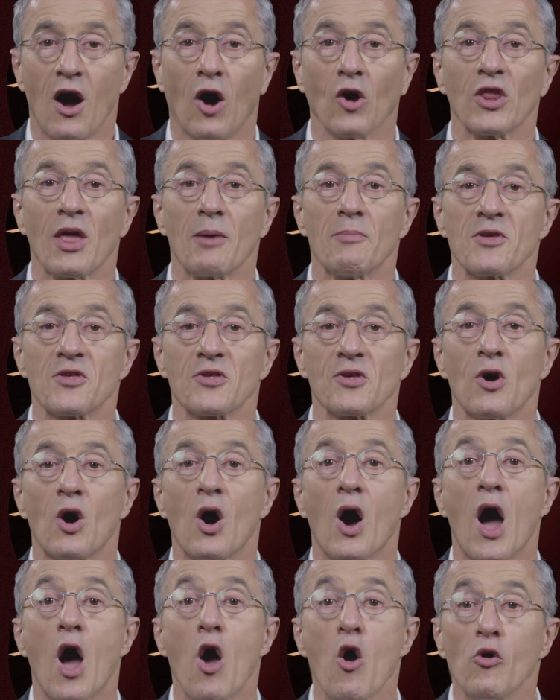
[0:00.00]
en
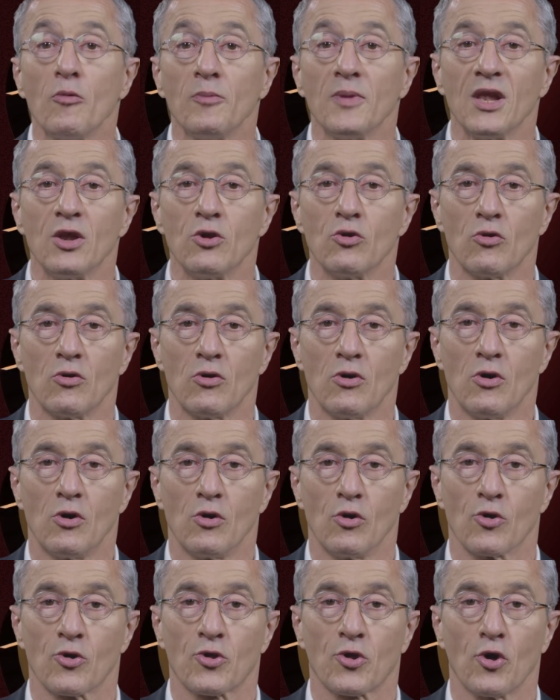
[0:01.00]
abaissant à 1 million
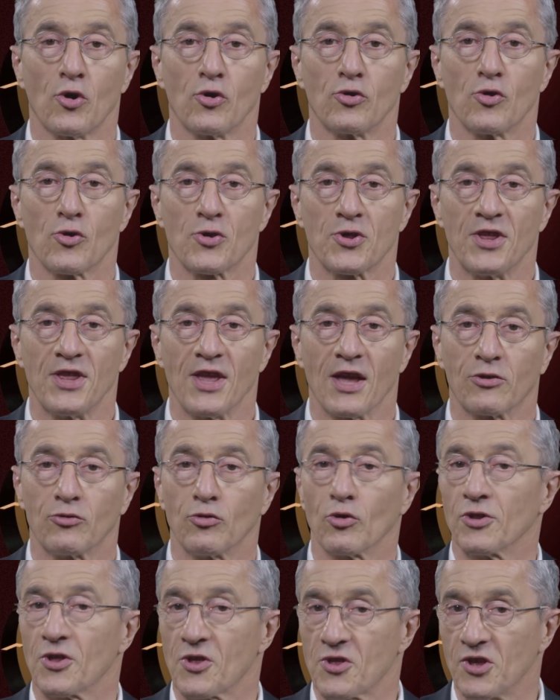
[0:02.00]
le seuil de
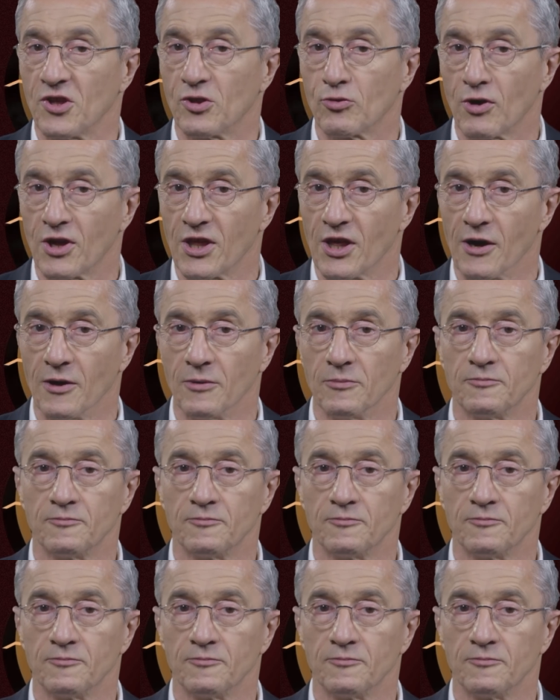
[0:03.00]
signature des citoyens.